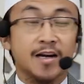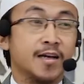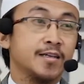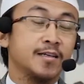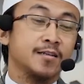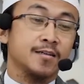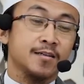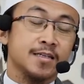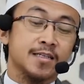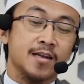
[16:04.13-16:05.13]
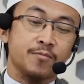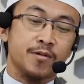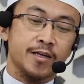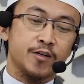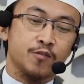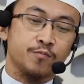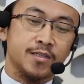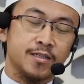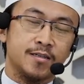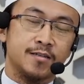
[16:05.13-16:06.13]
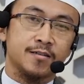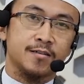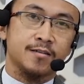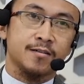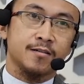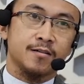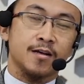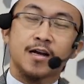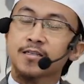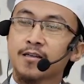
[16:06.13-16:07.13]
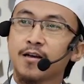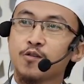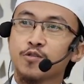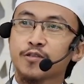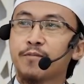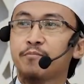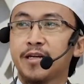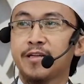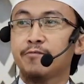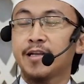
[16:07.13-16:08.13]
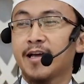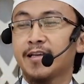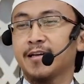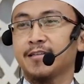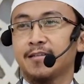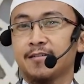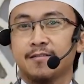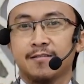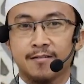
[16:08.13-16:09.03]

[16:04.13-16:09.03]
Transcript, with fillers: Maknanya selama hidupnya nggak selalu standby di wilayahnya.